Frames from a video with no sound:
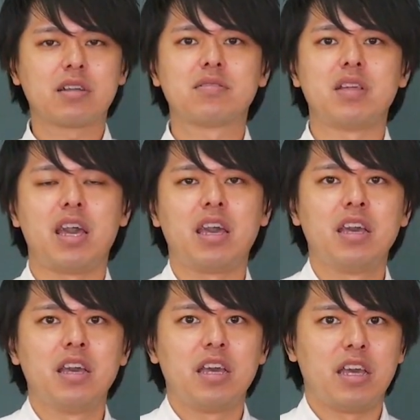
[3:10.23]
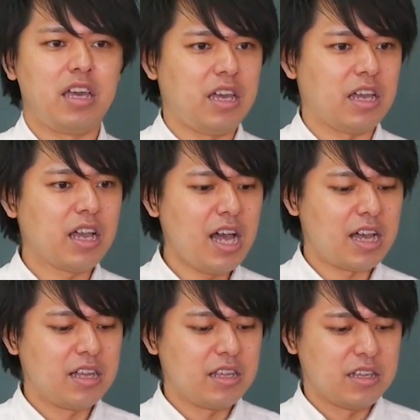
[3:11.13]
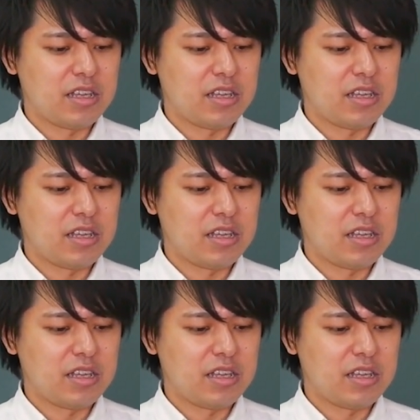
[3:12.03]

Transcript: 学生が